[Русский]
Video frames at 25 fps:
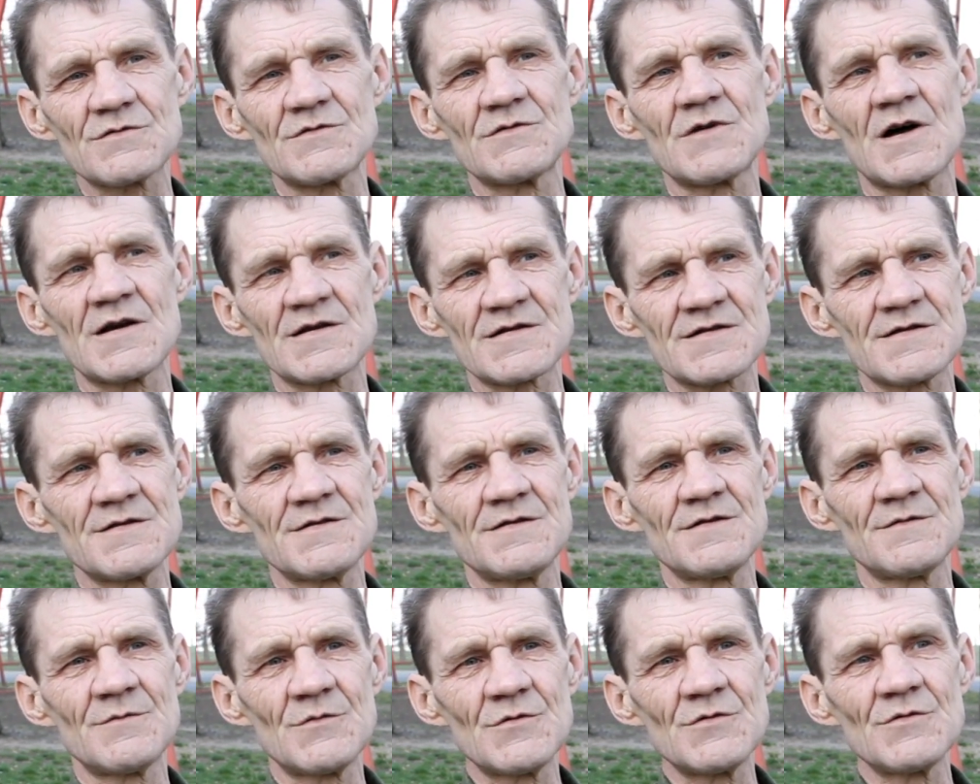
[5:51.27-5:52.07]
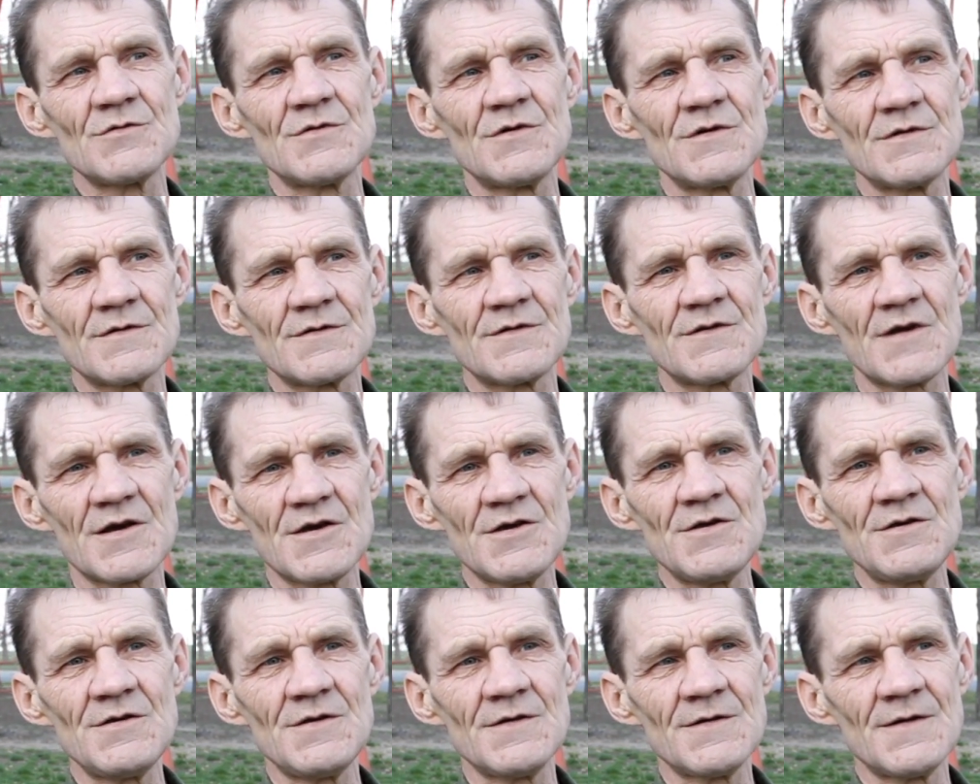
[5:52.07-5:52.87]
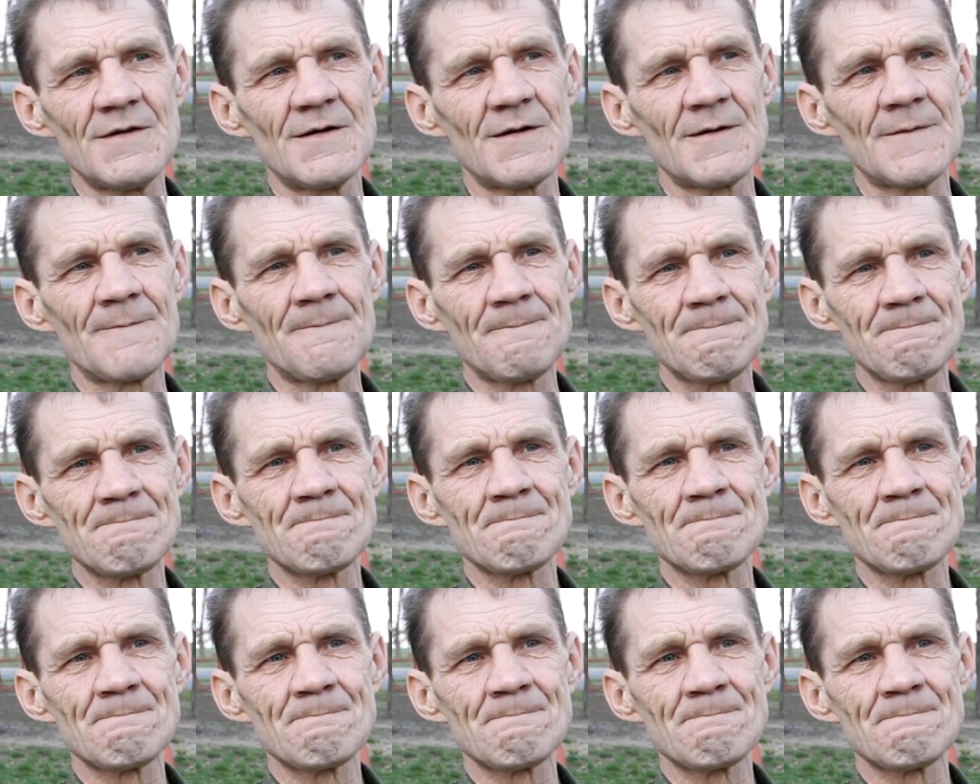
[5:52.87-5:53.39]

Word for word: у нас этим люди такие, да.